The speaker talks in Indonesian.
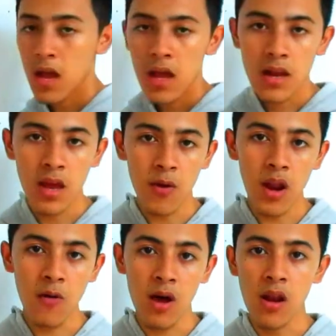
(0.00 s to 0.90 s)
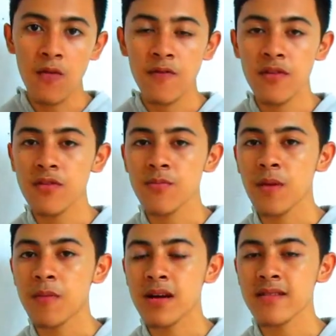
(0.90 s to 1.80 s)
Di awal-awal, views
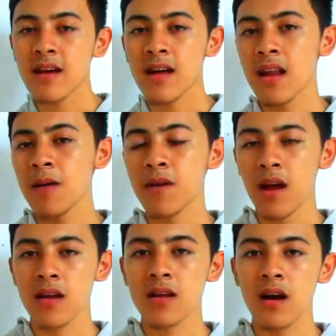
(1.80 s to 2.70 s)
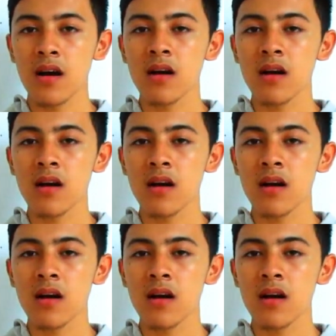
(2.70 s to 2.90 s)
memang sangatlah berharga.